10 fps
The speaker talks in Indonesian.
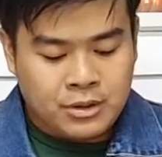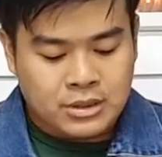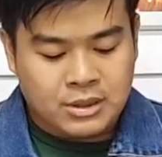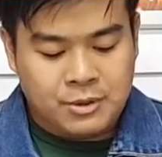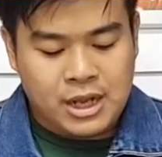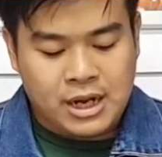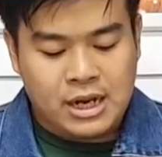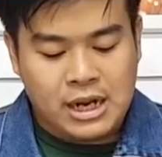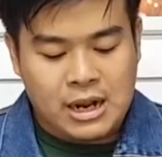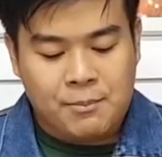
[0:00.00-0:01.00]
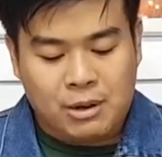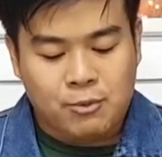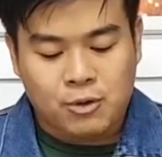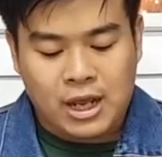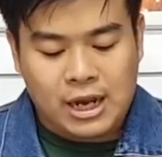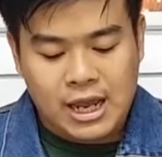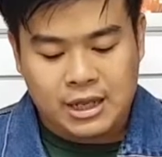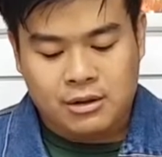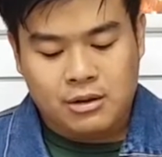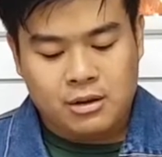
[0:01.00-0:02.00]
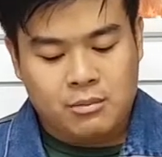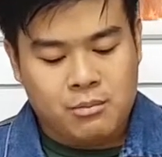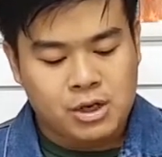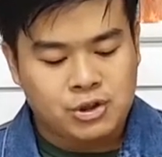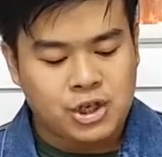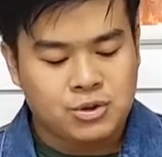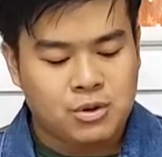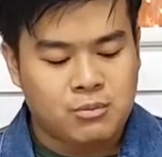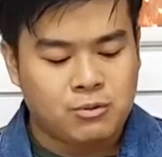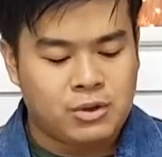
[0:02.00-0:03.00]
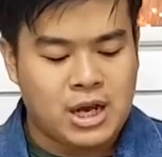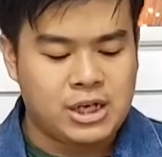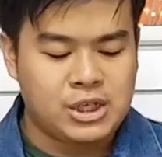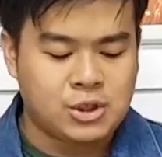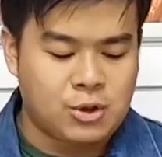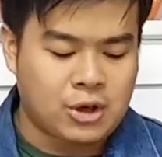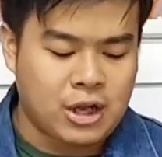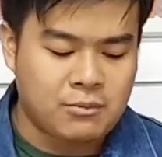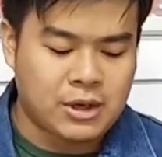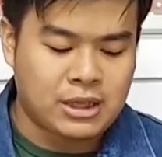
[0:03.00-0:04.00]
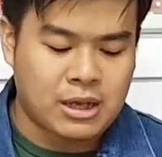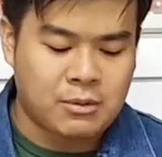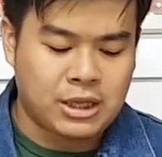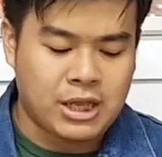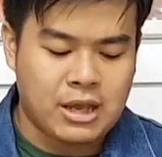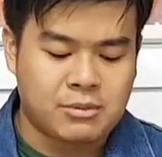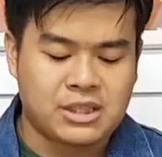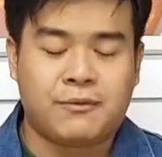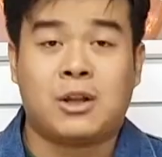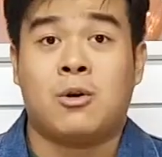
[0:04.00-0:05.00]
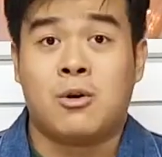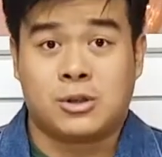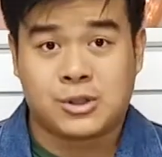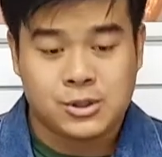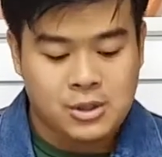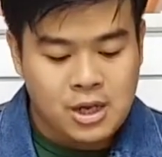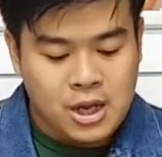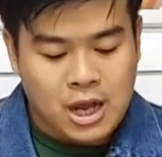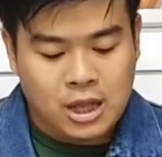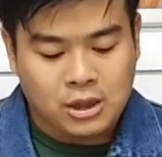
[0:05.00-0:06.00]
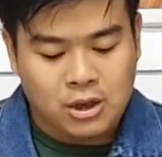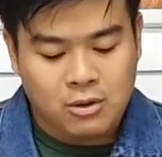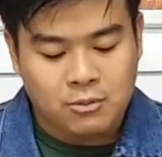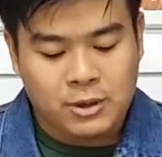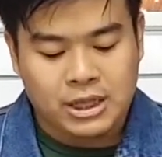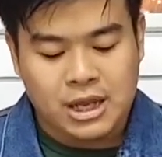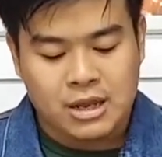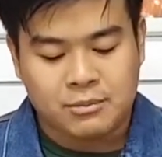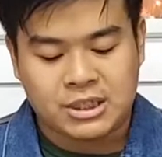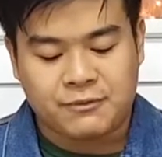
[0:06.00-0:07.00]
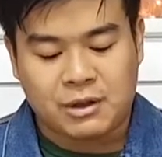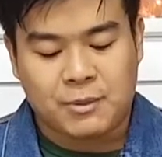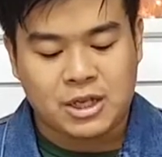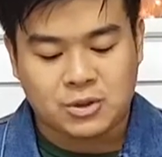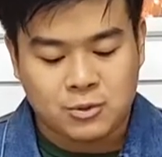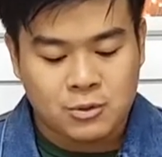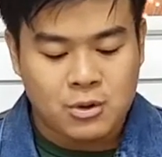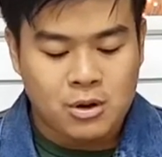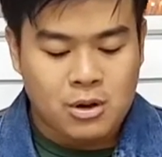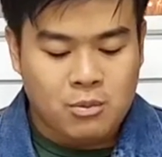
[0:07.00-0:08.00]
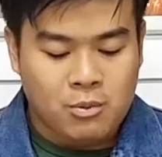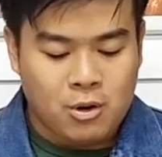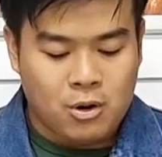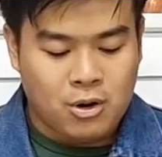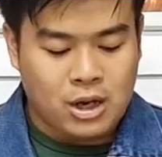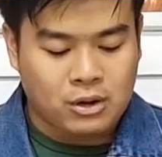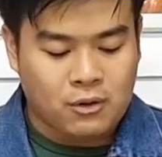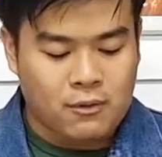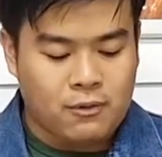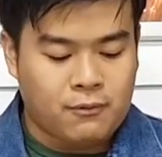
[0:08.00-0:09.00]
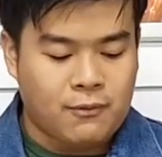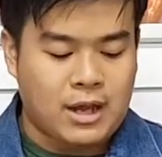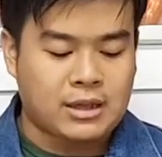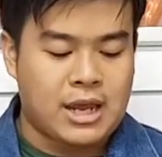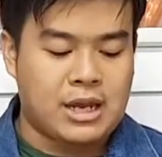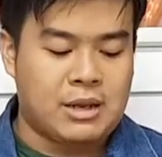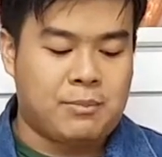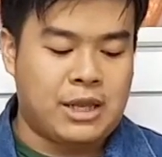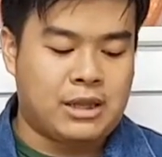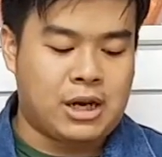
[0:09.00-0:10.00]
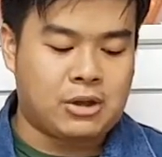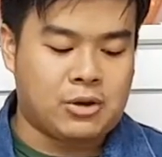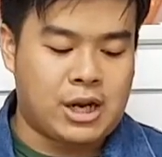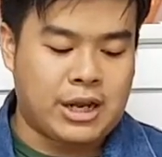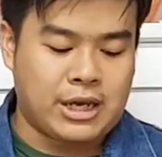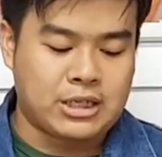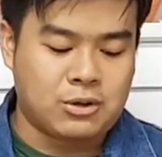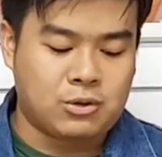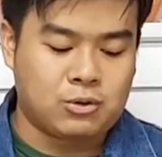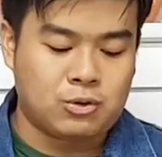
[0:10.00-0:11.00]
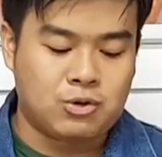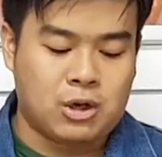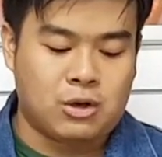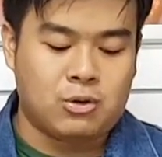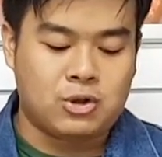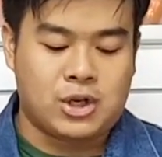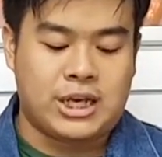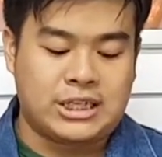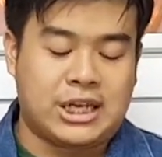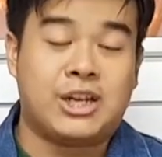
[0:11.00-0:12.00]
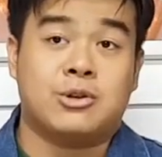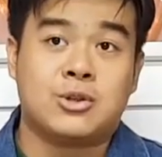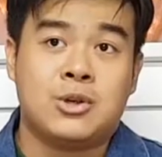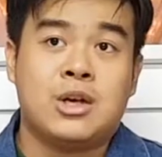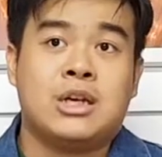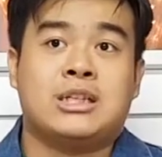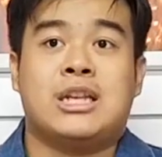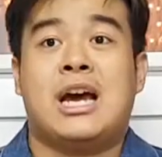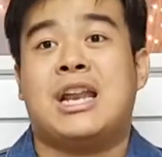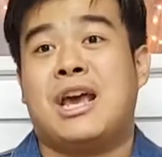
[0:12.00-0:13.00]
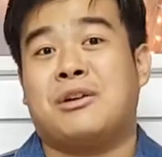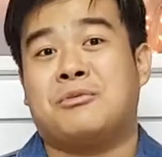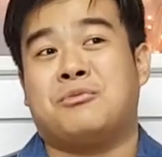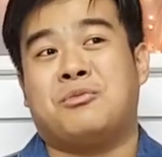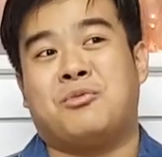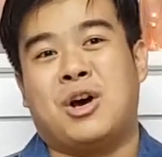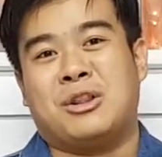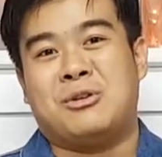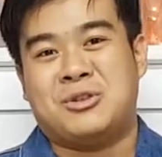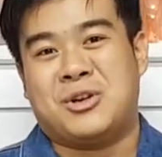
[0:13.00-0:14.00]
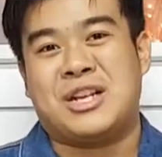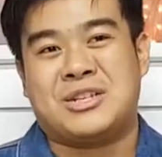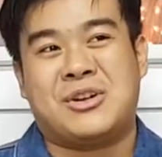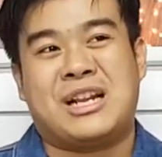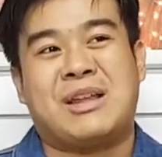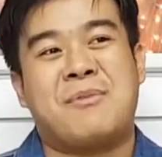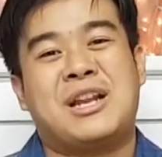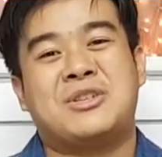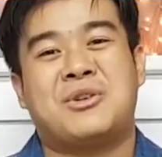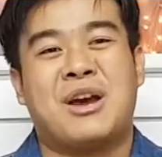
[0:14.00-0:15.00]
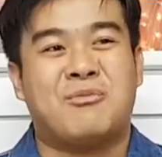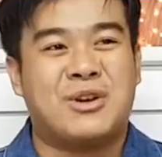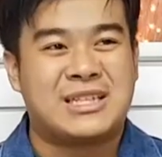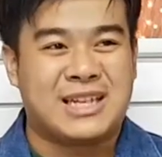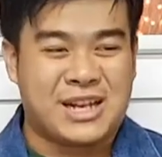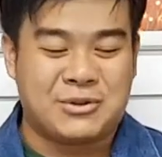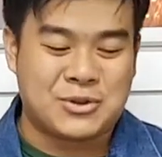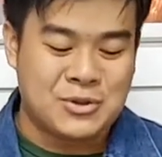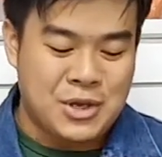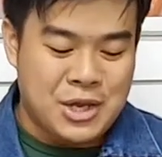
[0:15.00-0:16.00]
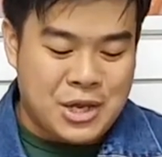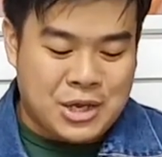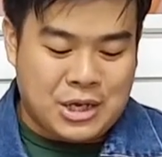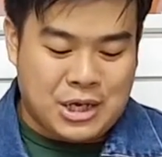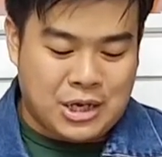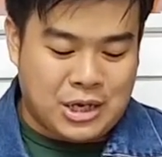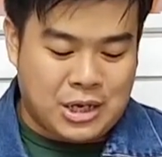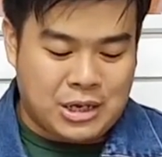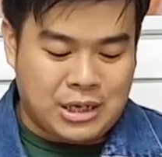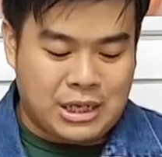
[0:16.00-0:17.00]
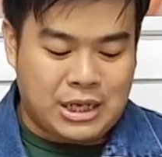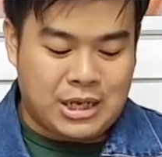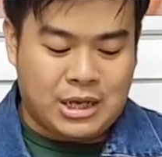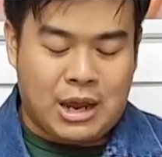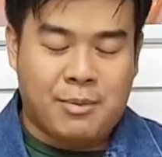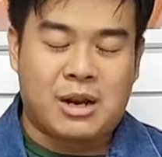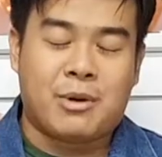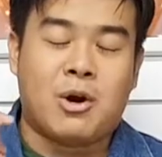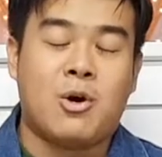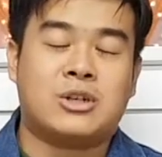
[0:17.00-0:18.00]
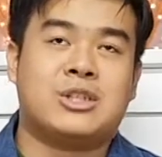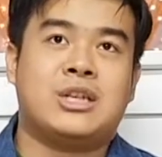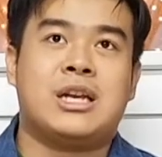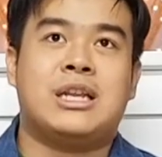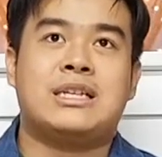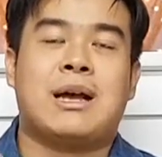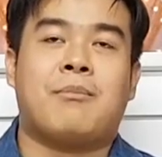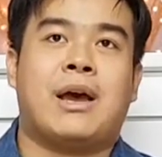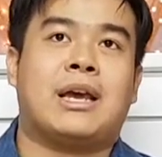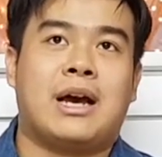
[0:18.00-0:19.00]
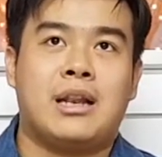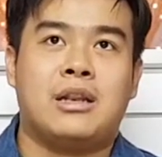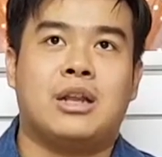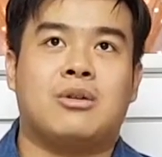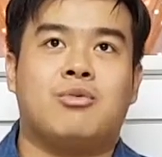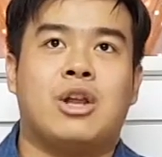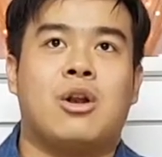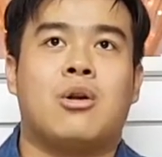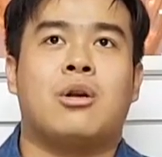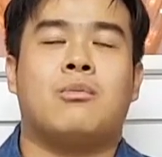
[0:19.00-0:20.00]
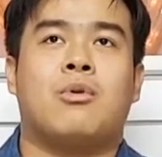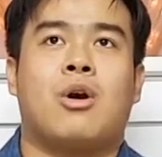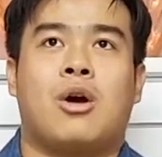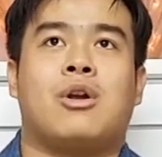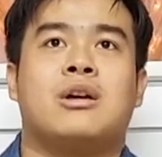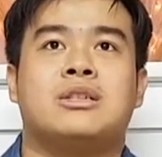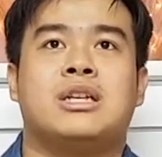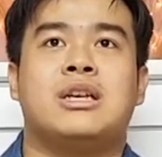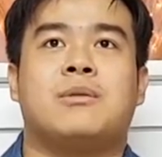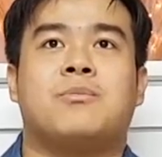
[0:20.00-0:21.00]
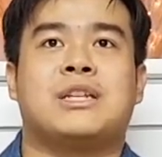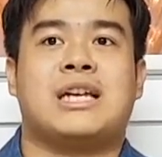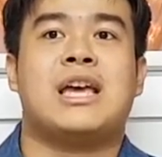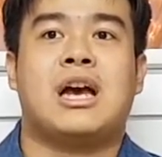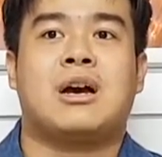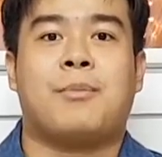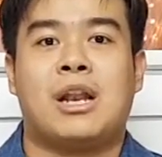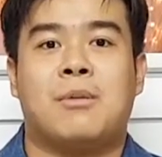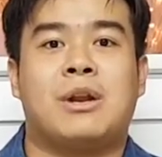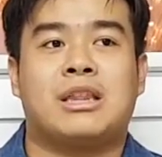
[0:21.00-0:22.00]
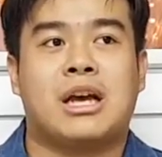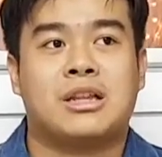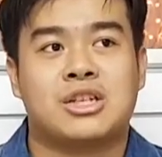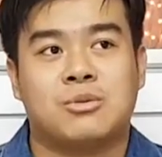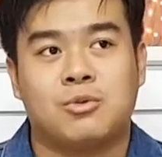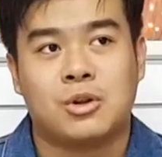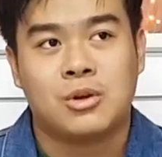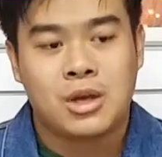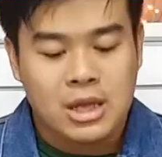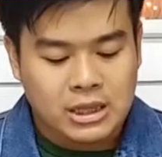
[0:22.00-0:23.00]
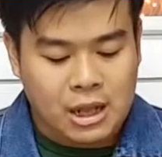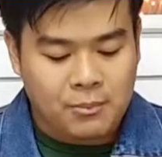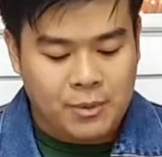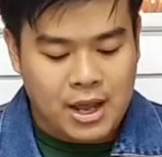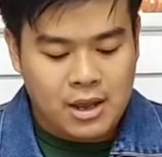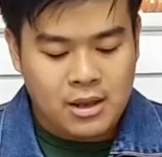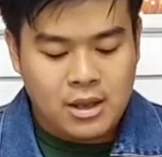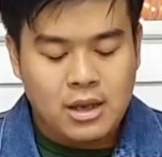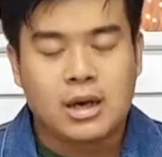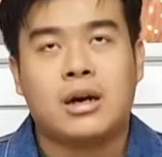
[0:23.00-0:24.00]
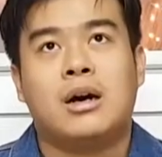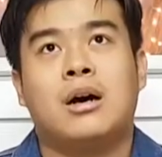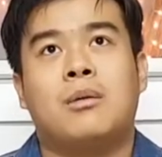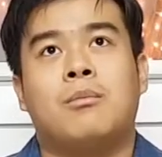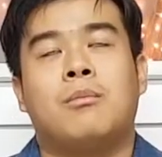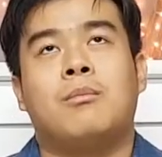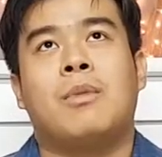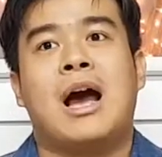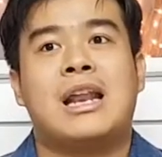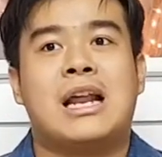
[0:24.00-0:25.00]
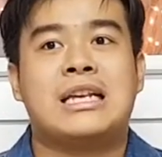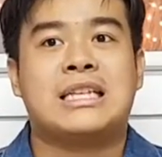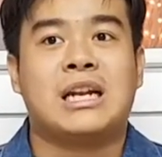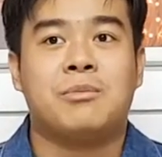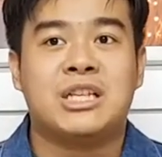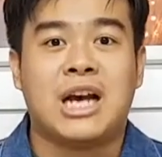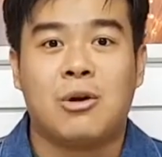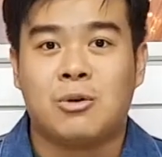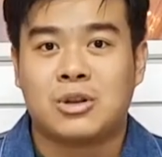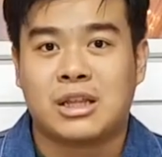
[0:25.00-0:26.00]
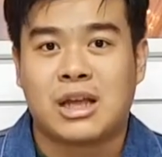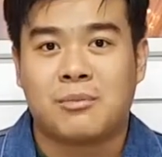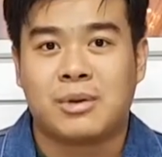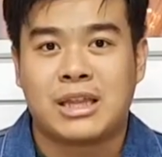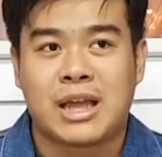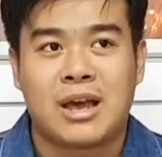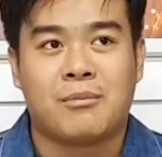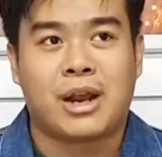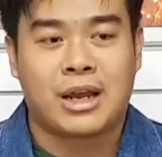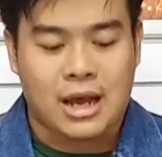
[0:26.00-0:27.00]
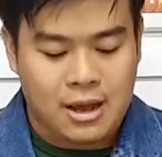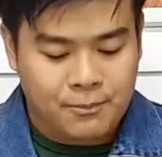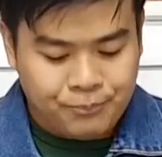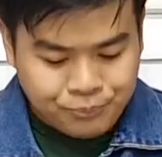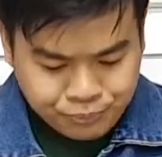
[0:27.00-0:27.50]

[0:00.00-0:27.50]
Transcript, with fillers: sebenarnya ada dampak buruk yang lain. Manusia juga mudah disodorkan berita-berita yang bersifat hoax atau berita yang bersifat palsu, bohong atau fakta yang dipelintir atau direkayasa untuk tujuan lelucon hingga serius. Jadi ada yang buat lelucon ya saudara, tapi ada juga yang buat serius. Uh, ini apa namanya hoaxnya disampaikan dan kemudian orang-orang jadinya percaya kepada berita tersebut tanpa e, menganalisa lebih jauh tentang berita yang mereka